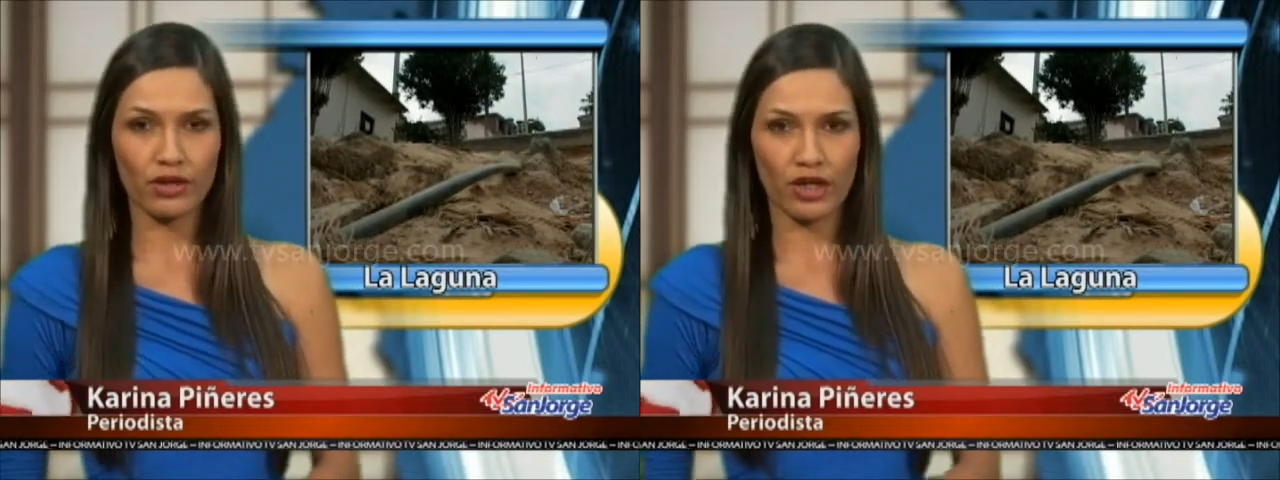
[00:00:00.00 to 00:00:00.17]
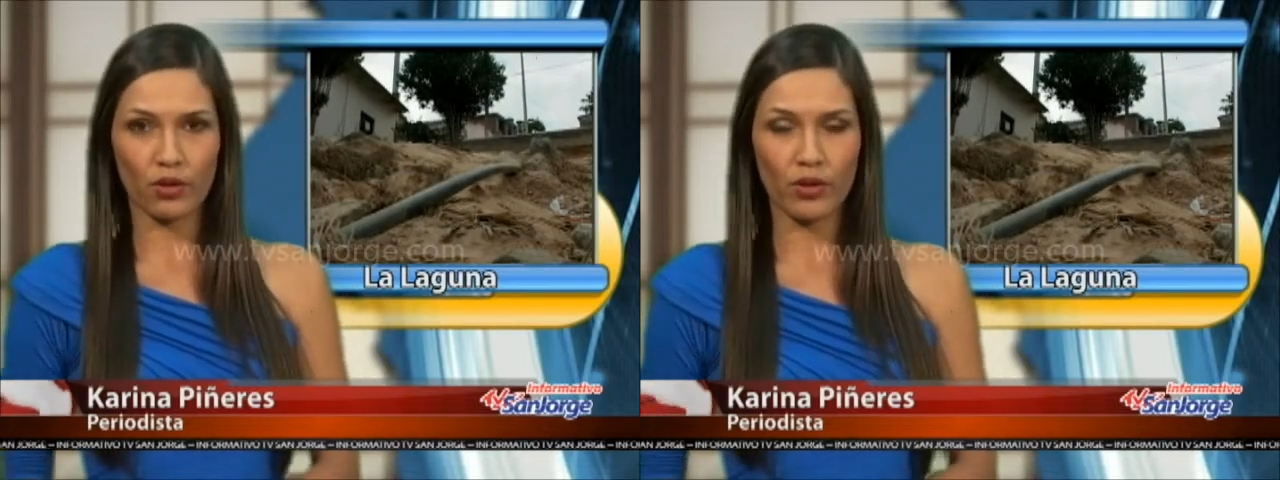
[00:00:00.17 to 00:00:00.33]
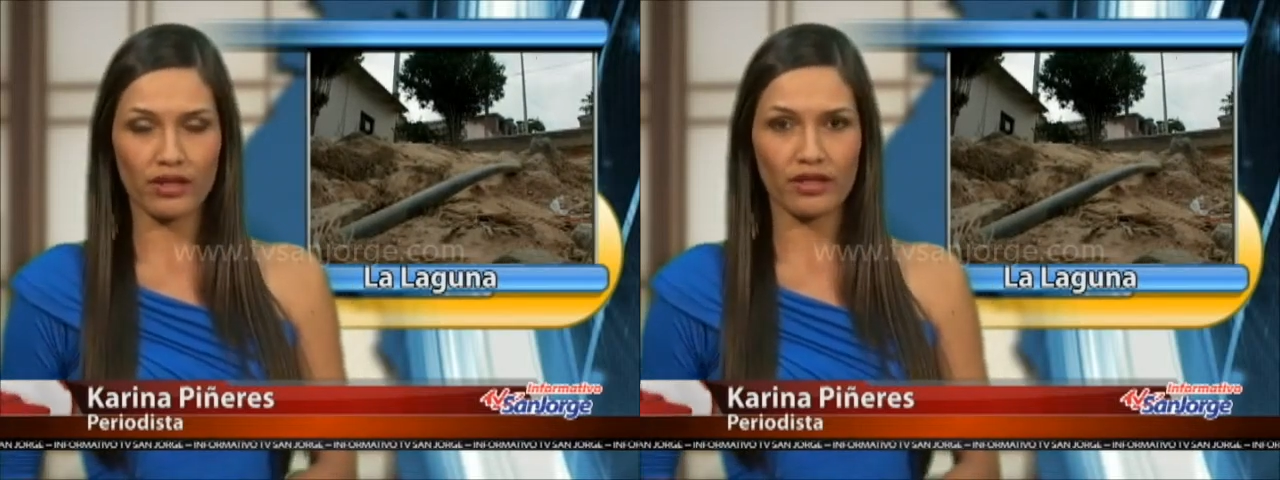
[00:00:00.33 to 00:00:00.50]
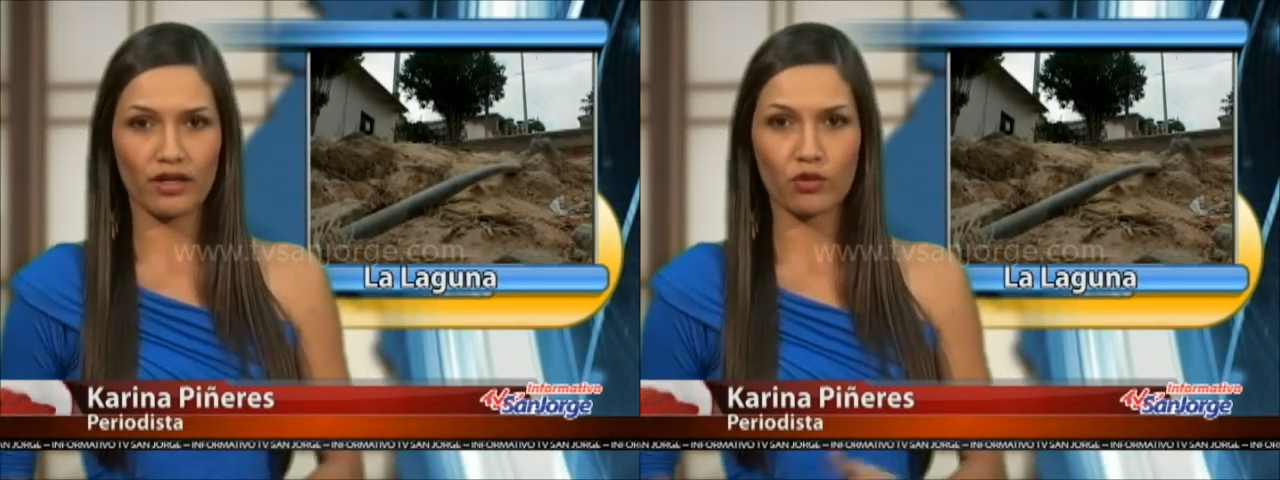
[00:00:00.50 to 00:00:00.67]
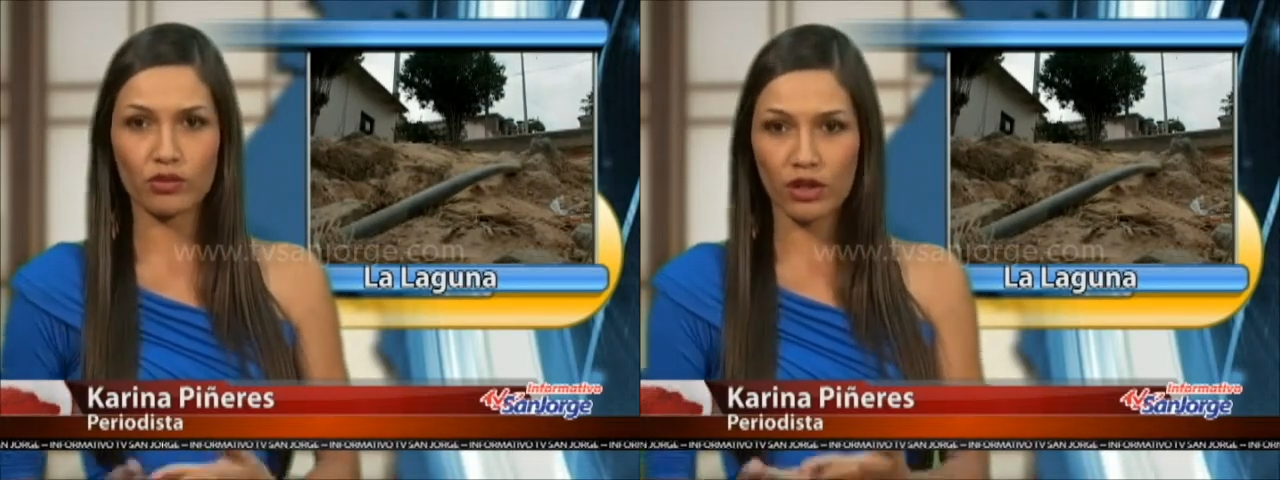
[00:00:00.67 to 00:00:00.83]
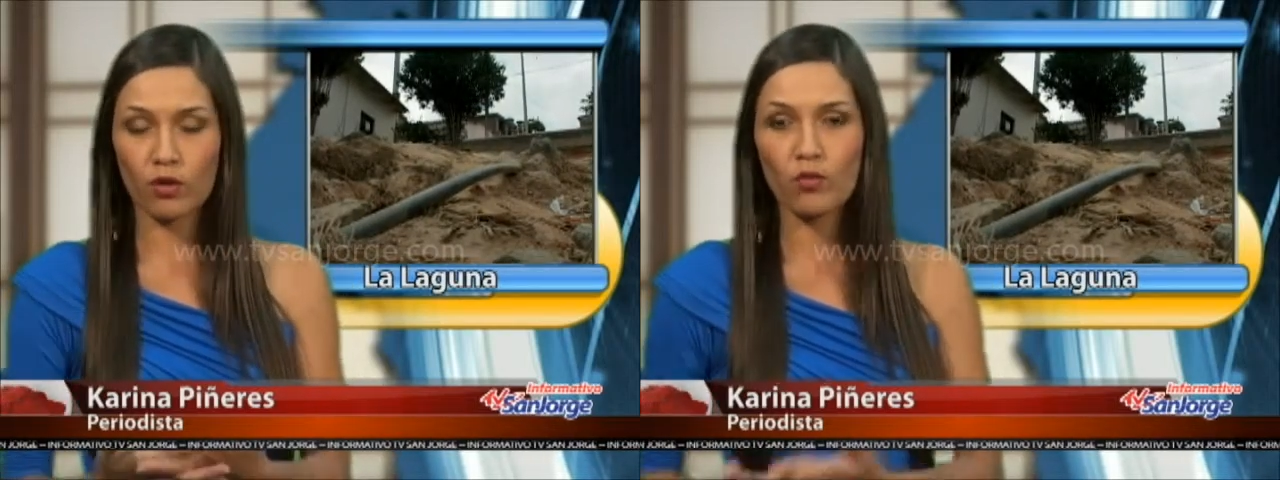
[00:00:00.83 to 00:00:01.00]
Recuerden
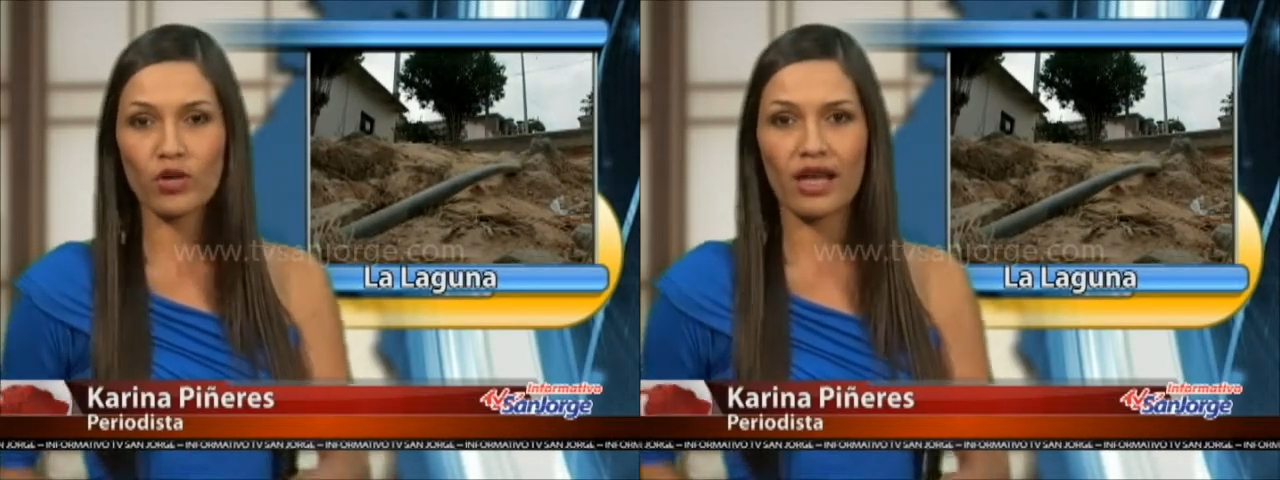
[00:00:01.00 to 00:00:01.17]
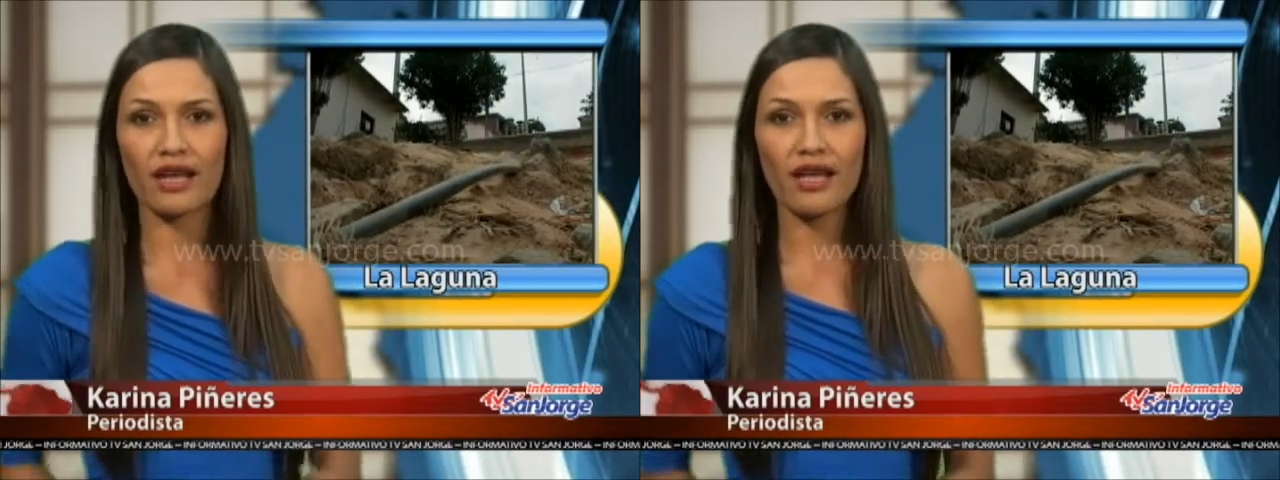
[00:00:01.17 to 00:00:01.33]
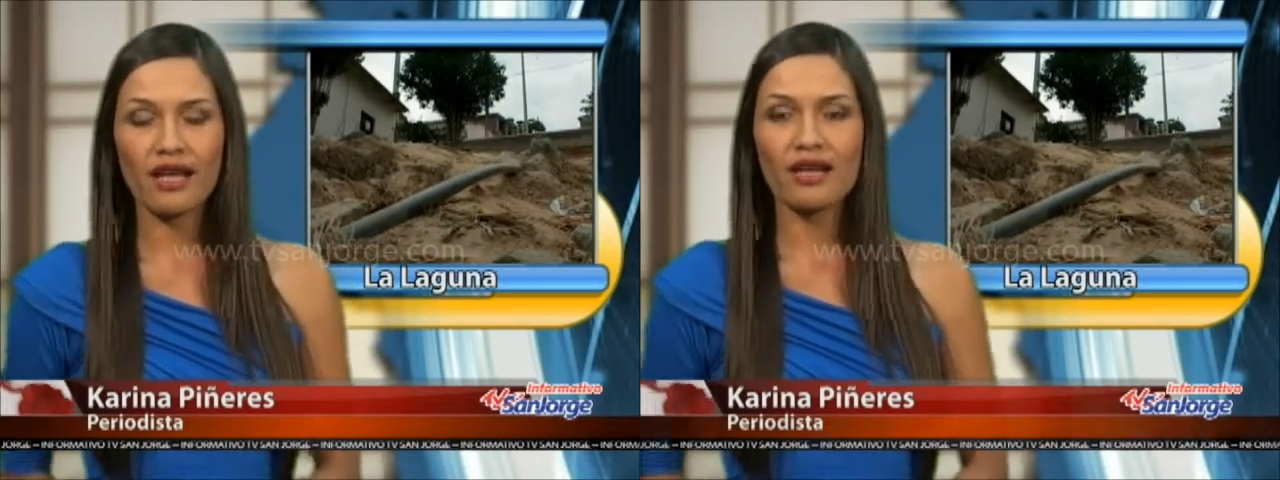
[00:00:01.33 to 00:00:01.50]
ruta comunal,